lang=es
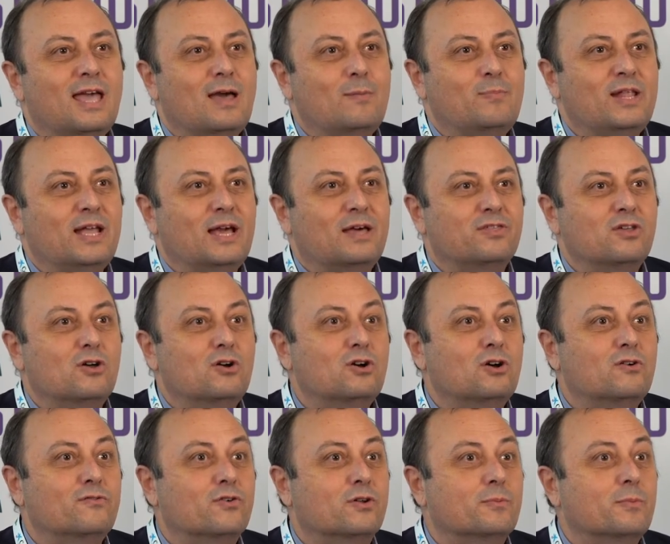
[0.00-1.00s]
aplicación
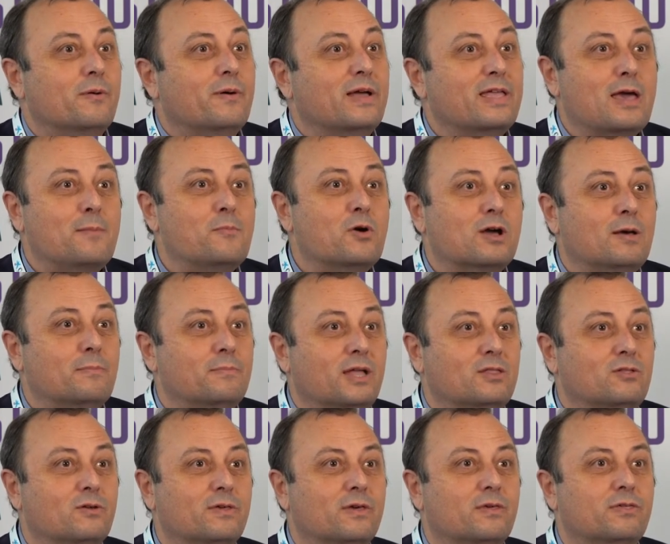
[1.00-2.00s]
conforme vayamos
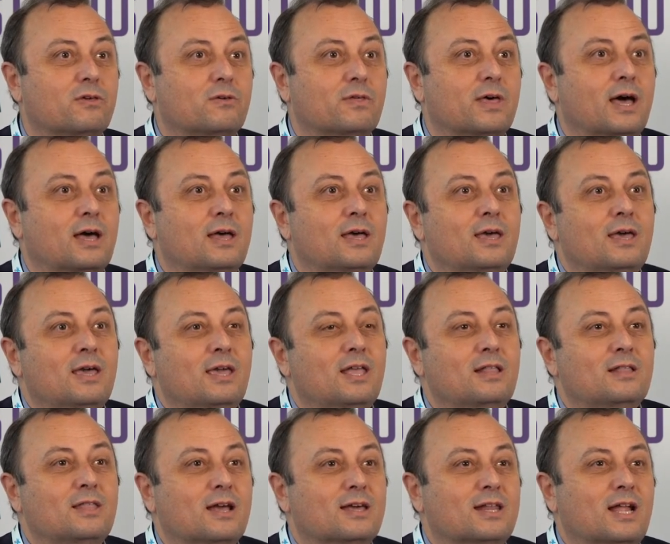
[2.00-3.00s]
cambiando de ciudad,
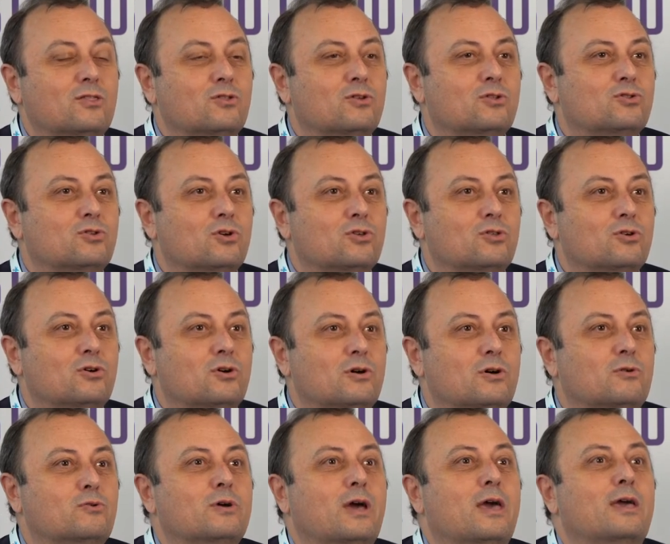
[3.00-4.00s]
integrando todo
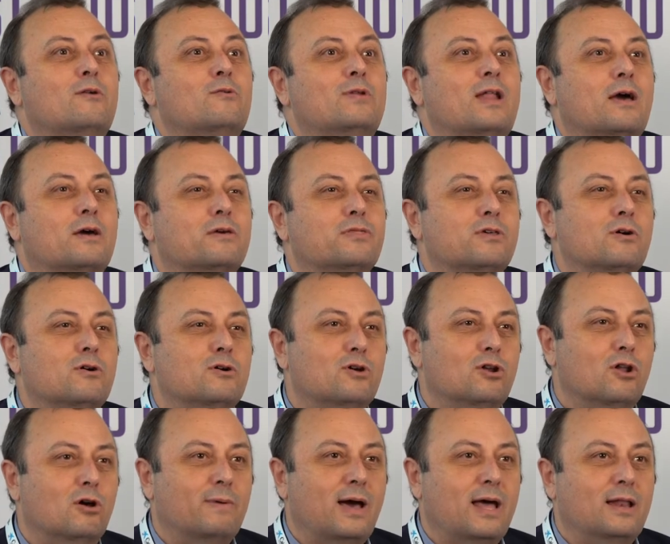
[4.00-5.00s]
en una acción
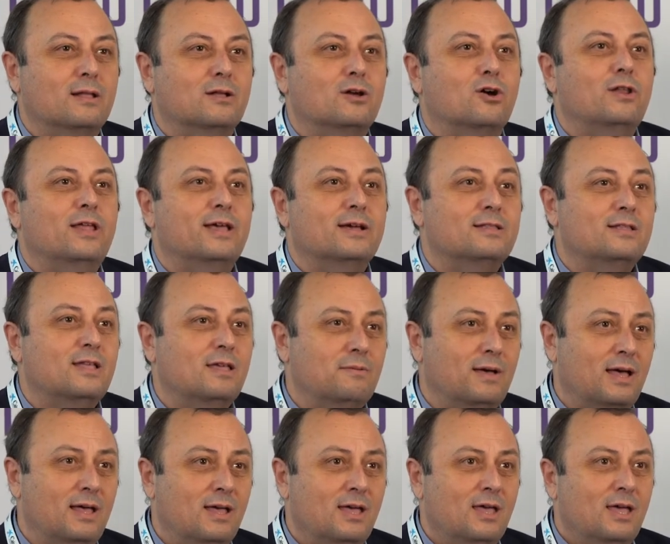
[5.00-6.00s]
global,
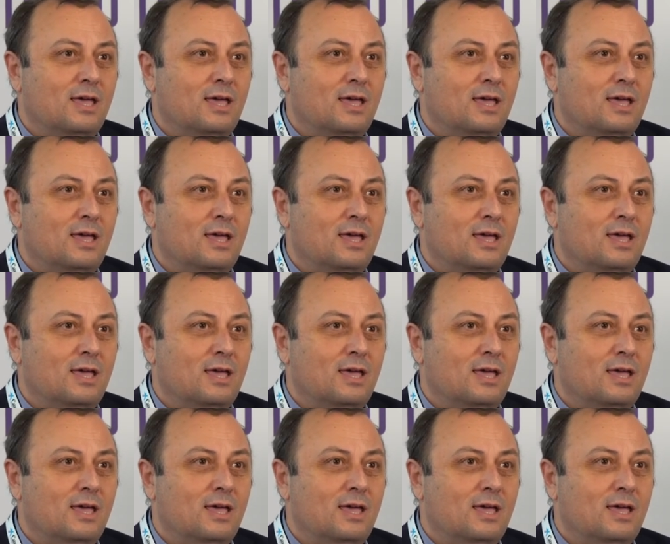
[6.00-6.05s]
colectiva